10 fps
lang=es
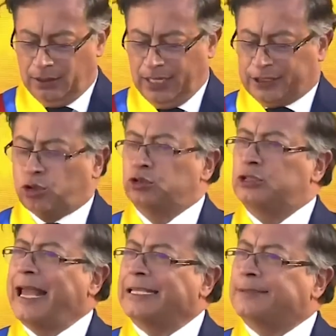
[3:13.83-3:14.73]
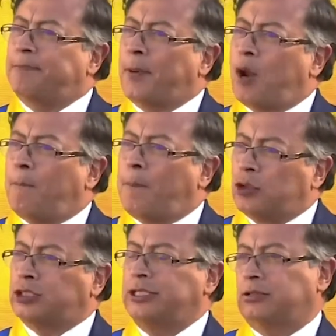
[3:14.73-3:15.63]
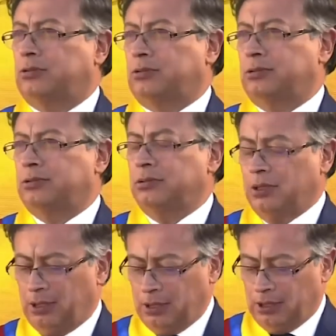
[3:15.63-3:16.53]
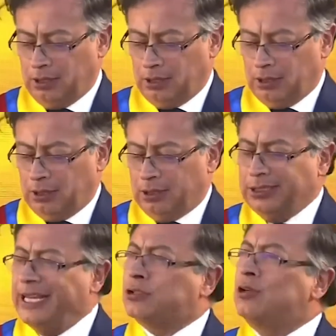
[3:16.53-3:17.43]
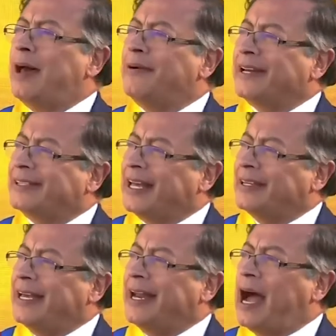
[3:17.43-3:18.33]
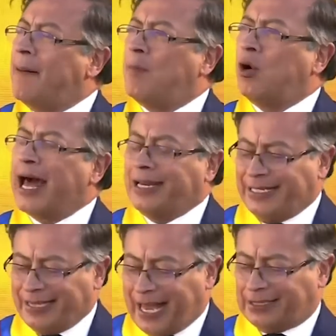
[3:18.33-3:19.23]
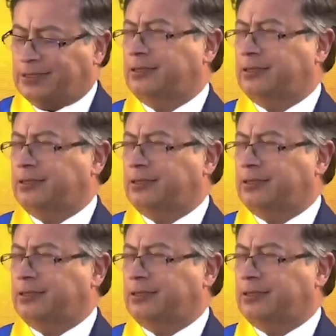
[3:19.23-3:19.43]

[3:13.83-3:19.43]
Es un despropósito y es una verdadera amoralidad.